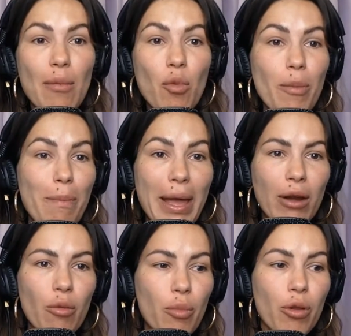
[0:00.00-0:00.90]
muy
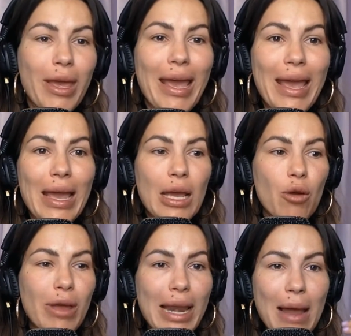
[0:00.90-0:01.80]
perro porque
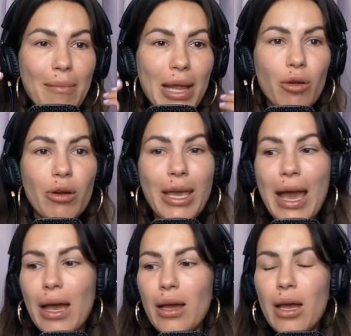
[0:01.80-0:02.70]
creo que la
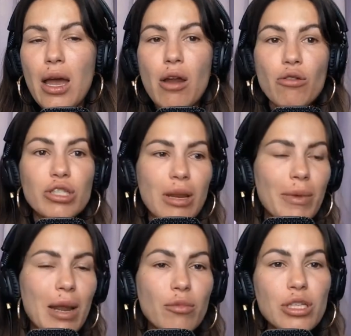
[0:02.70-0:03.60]
mayoría nos
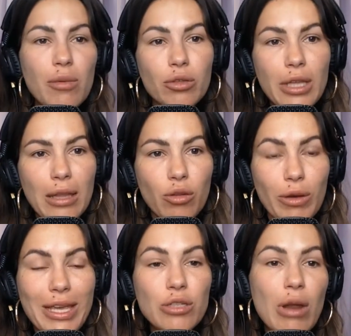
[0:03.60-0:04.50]
terminamos saboteando.
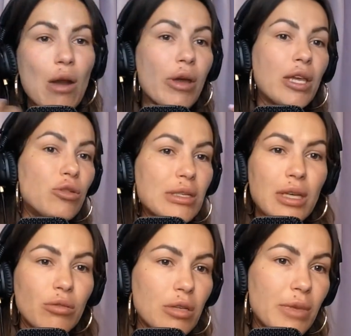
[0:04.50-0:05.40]
Y eso era lo que yo
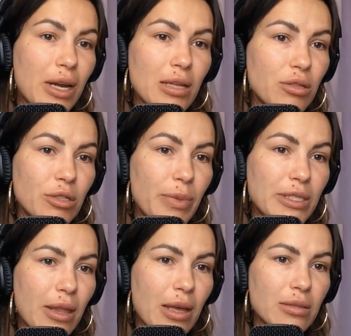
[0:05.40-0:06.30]
hacía en todas mis relaciones
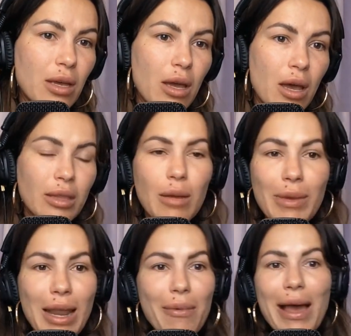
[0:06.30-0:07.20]
pasadas.
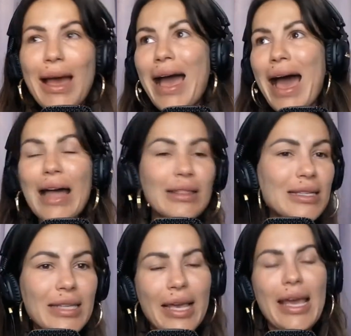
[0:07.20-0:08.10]
Terminaba antes de